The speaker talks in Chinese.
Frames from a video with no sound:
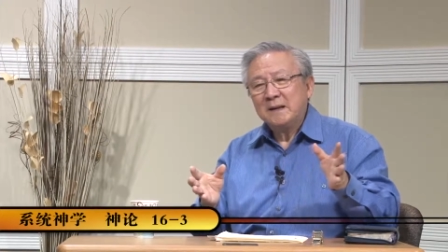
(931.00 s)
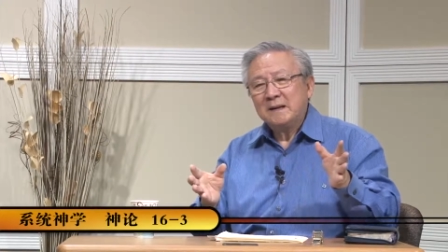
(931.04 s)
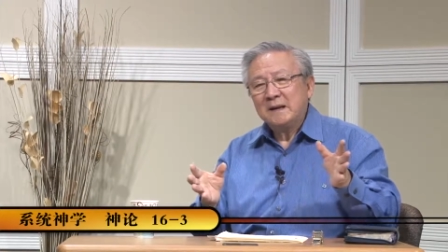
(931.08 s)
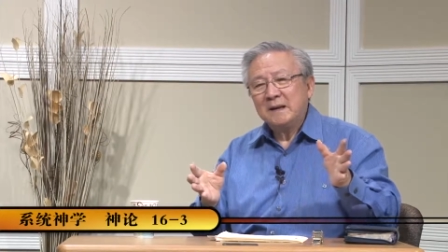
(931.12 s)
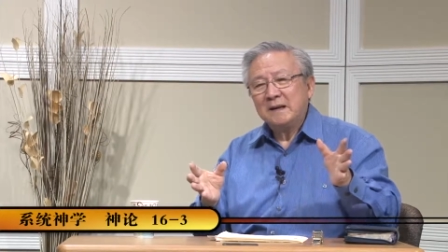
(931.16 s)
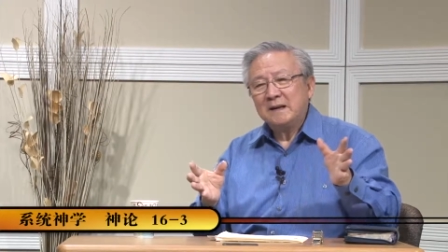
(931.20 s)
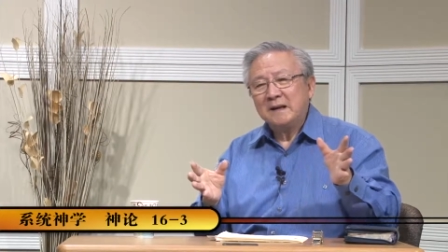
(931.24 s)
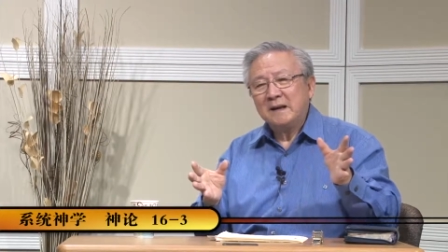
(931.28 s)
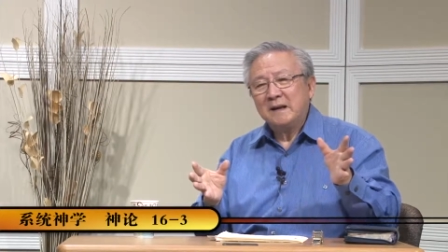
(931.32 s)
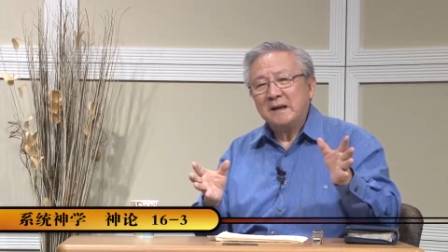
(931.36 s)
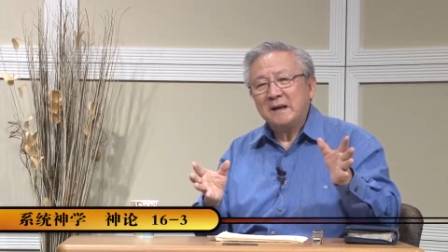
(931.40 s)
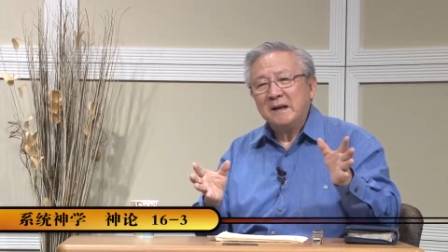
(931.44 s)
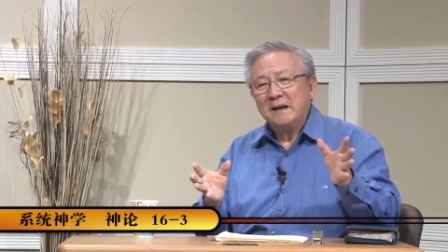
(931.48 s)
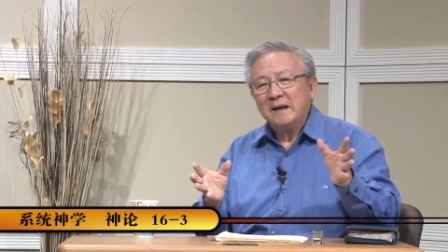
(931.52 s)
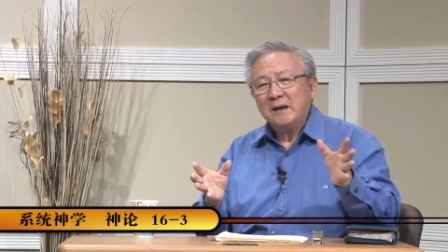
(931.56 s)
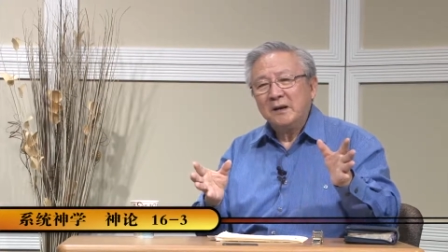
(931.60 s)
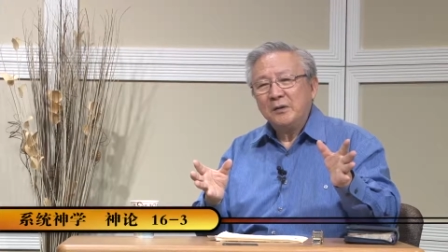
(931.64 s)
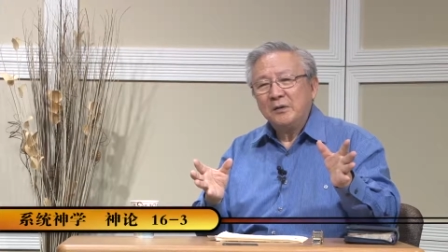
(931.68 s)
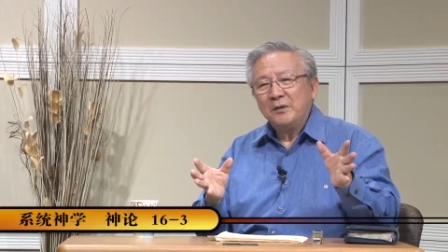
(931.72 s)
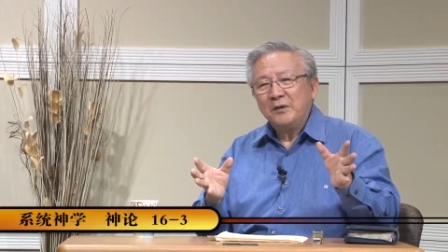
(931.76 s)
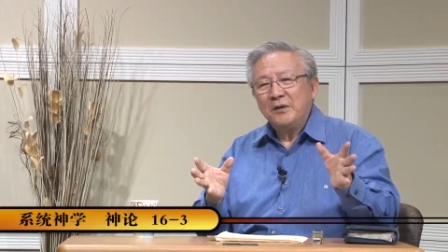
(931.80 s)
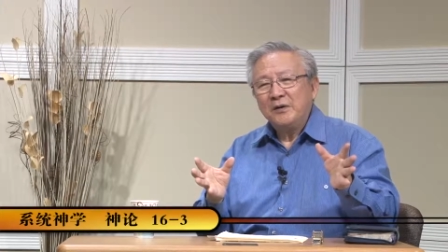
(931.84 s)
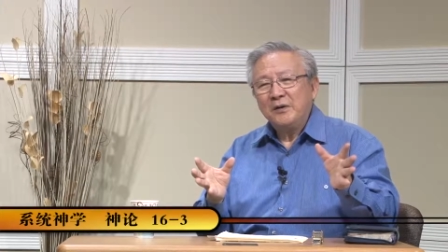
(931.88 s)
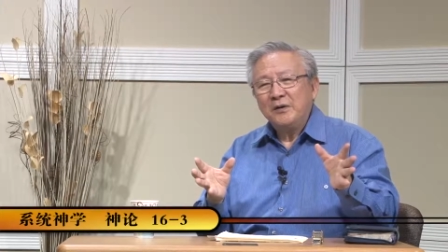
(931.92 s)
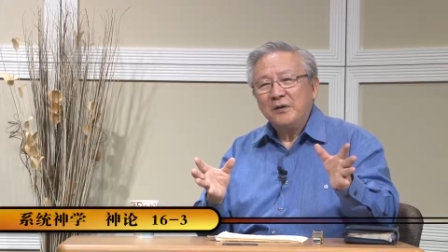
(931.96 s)
它这个
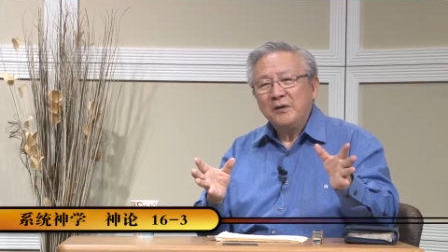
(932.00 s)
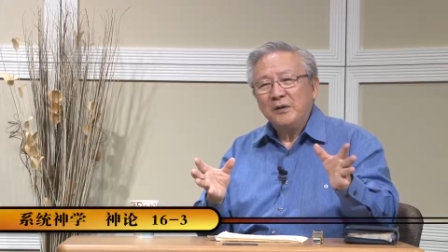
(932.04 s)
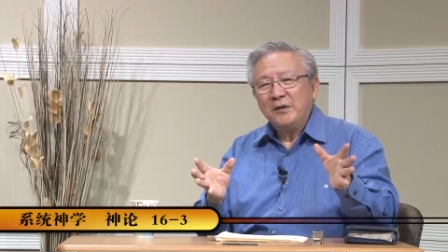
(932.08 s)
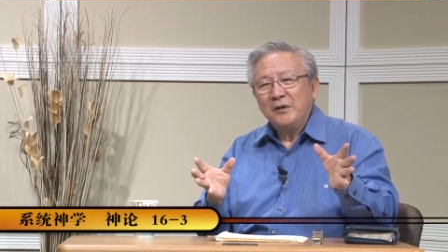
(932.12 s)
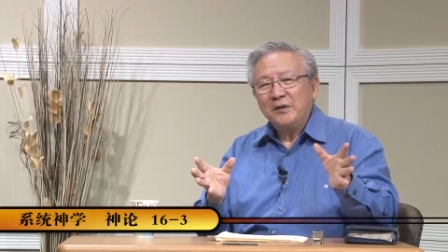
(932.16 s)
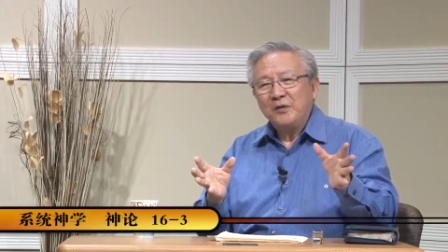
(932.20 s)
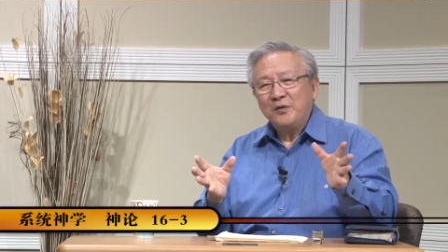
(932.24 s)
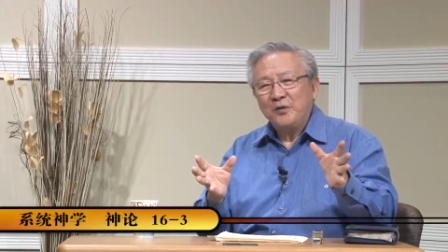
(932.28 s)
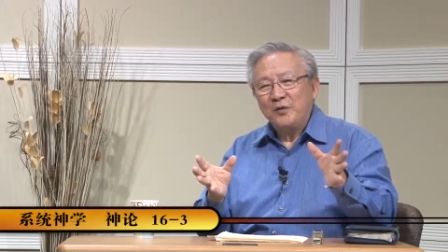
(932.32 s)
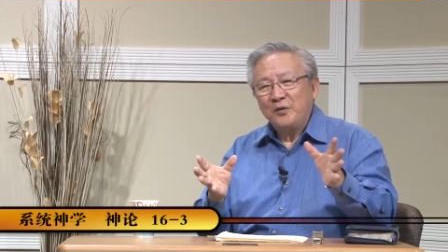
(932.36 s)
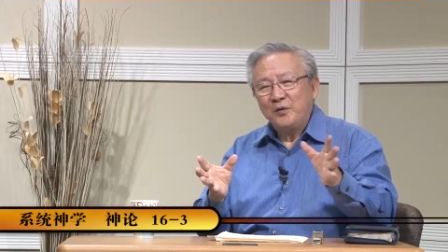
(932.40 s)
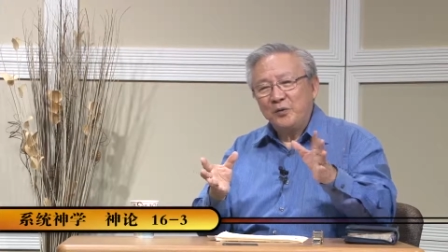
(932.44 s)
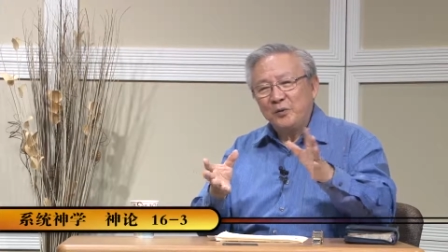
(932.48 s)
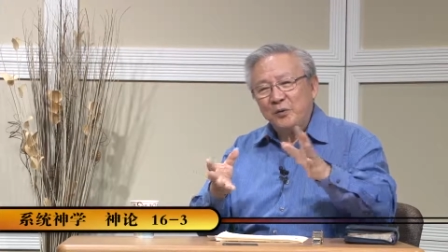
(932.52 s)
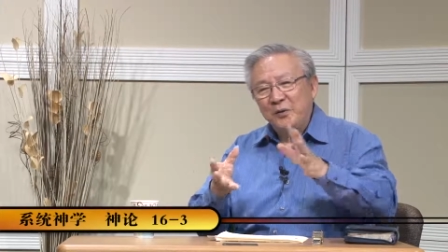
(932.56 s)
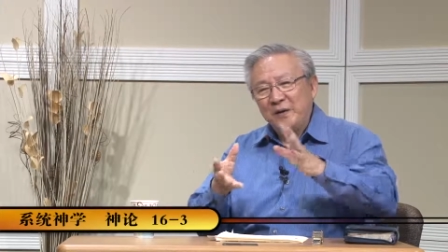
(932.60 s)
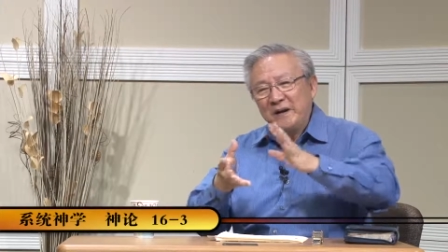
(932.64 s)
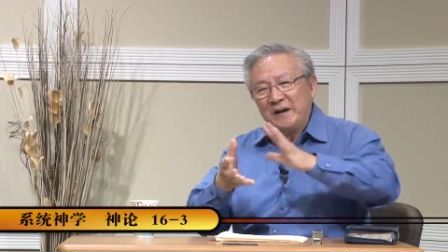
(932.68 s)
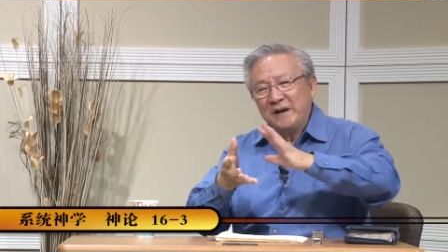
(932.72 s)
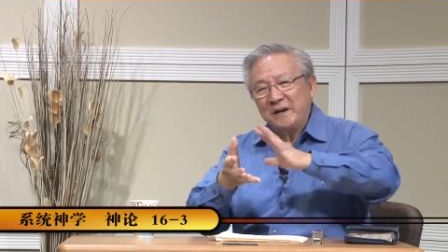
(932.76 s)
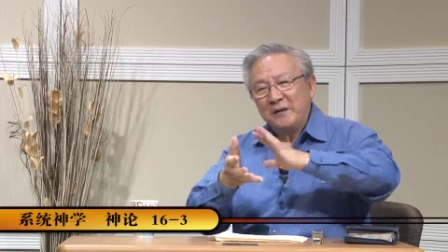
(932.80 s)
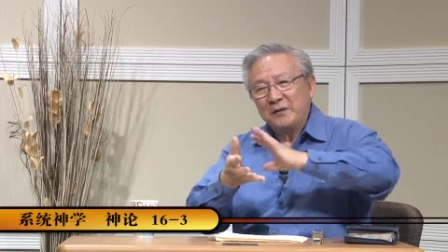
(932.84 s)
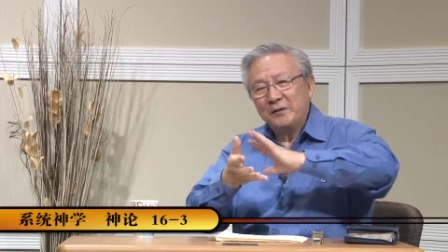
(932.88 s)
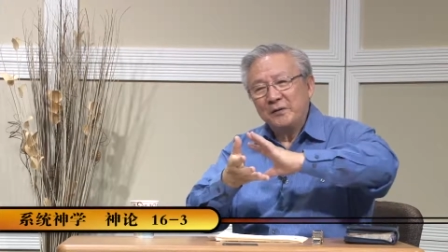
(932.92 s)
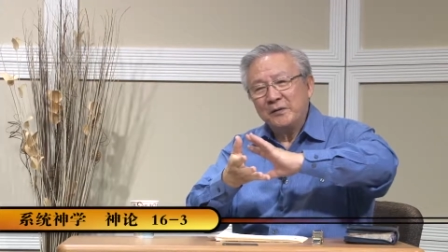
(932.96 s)
会
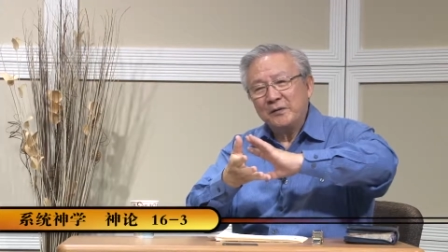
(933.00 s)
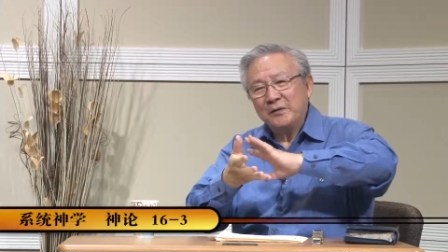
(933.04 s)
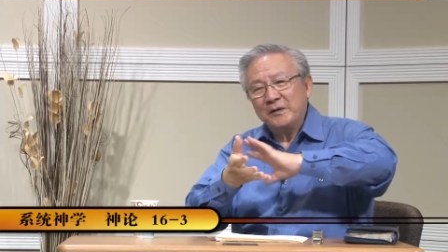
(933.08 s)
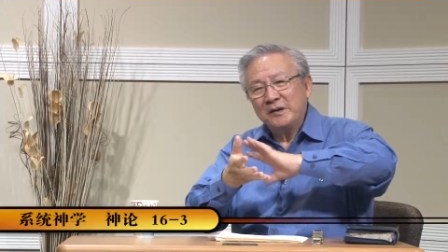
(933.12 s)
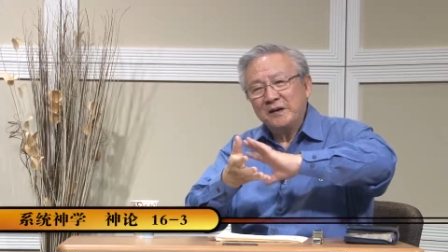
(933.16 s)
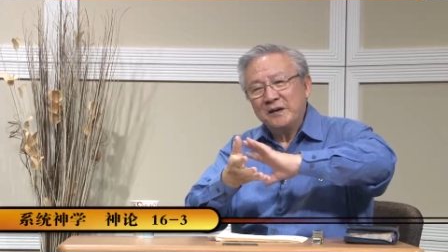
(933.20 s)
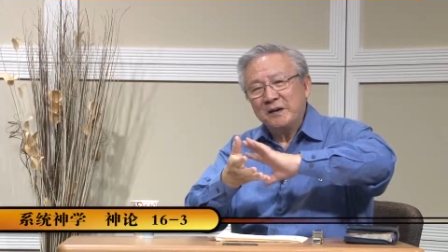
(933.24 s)
会能够